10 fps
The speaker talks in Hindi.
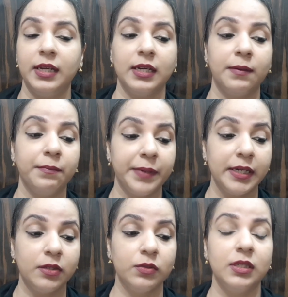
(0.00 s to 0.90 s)
है
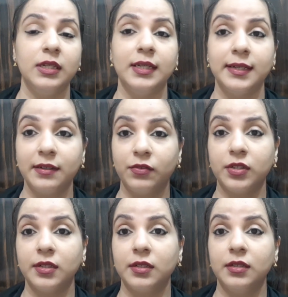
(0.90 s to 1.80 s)
कंपेयर टू द लेयर
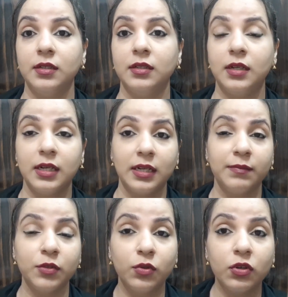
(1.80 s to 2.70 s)
वाटर गर्ल अगर
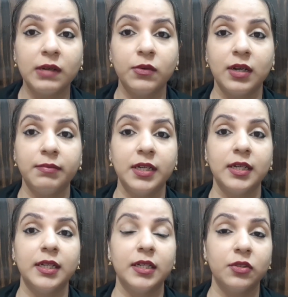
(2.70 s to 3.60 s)
हम दोनों का मुकाबला
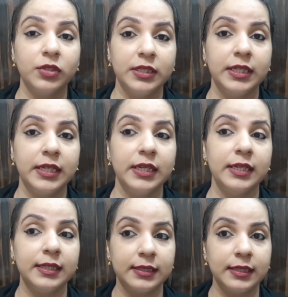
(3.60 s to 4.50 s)
करें ना तो ये
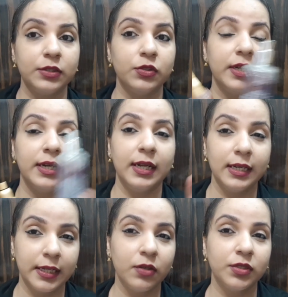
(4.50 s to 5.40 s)
इससे जो है
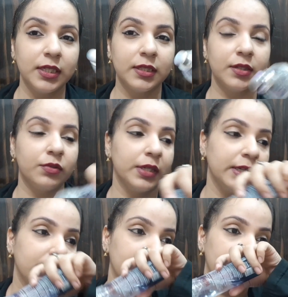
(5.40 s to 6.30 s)
हल्की हो जाती है थोड़ी
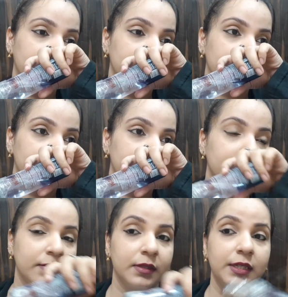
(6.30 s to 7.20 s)
ये वाली
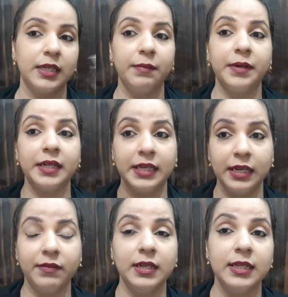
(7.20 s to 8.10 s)
ठीक है बट
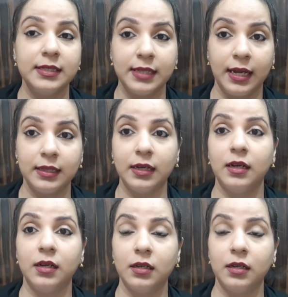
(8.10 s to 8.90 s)
ये वाली ज़्यादा